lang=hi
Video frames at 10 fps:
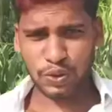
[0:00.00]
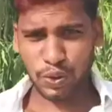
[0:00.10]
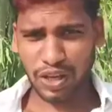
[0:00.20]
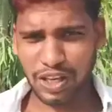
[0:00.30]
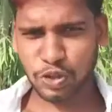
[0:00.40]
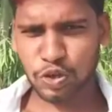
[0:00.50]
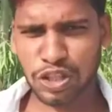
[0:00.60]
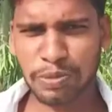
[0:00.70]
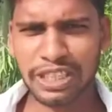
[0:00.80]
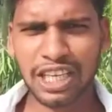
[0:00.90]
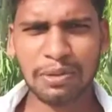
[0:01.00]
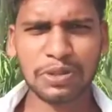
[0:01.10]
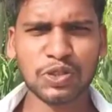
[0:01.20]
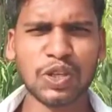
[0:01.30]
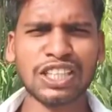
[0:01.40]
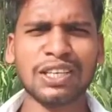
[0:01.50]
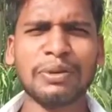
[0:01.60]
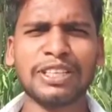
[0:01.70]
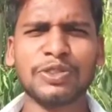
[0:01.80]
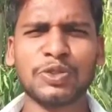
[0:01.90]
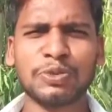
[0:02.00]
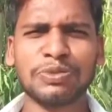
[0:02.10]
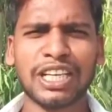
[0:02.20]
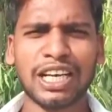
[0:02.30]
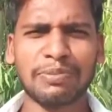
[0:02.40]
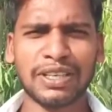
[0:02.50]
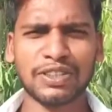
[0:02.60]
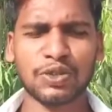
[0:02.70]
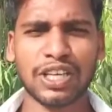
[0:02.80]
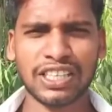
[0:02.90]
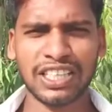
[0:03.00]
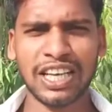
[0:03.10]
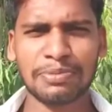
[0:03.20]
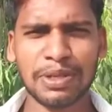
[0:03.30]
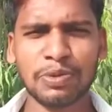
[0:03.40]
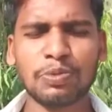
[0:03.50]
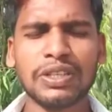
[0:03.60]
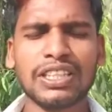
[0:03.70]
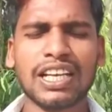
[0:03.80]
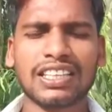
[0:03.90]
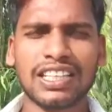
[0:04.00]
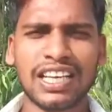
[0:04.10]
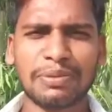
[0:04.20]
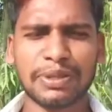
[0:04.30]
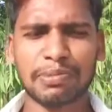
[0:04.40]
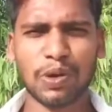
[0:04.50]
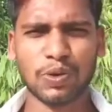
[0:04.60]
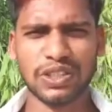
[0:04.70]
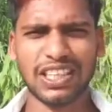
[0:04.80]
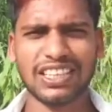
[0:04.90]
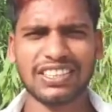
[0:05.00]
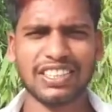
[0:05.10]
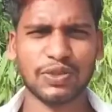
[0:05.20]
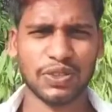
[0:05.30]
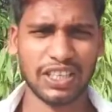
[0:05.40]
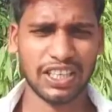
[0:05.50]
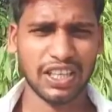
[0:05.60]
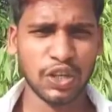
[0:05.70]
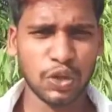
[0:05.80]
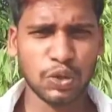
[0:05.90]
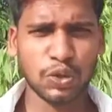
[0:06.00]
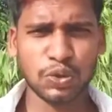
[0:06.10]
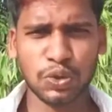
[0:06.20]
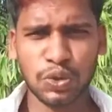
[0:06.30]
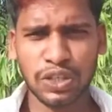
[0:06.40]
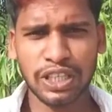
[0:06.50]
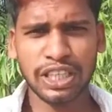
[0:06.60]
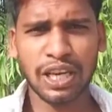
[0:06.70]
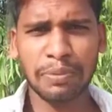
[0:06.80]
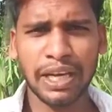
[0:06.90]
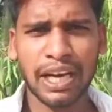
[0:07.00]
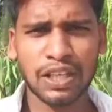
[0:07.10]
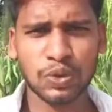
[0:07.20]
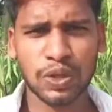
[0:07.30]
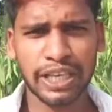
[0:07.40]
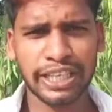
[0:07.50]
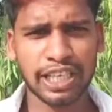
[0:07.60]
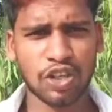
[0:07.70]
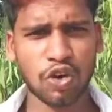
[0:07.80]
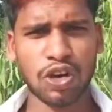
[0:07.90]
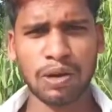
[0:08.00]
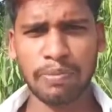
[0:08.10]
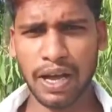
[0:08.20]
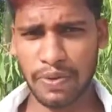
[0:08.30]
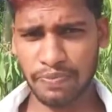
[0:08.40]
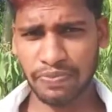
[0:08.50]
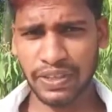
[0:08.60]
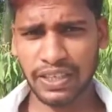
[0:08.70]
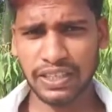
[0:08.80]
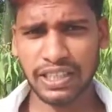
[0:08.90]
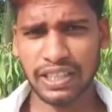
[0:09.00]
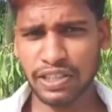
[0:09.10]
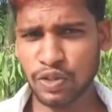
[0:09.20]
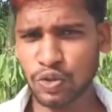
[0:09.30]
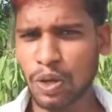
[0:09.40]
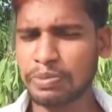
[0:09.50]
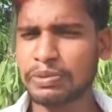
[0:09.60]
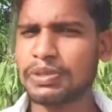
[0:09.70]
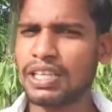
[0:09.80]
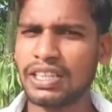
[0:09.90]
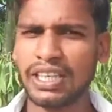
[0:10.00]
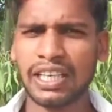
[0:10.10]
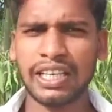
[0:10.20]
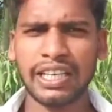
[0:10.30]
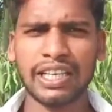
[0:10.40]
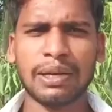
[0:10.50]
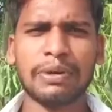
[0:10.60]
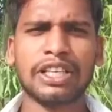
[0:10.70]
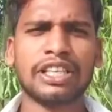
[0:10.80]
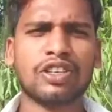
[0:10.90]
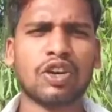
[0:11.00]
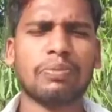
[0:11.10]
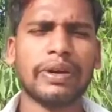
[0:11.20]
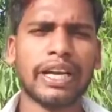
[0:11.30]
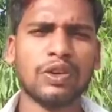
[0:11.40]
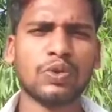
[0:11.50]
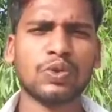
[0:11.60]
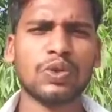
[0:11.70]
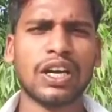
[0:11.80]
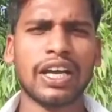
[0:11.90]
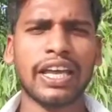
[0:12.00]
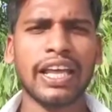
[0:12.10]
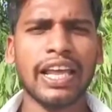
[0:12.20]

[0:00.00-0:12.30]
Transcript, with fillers: तो हेलो दोस्तों नमस्कार आपका स्वागत है हमारे यूट्यूब चैनल पर तो कैसे हैं आप सब उम्मीद करते हैं कि आप सब बहुत ही अच्छे होंगे दोस्तों इंडिया में आ चुका है टिकटॉक का बाप जैसे कि दोस्तों आप सब जानते हैं कि इंडिया में टिकटॉक बैन हो चुका है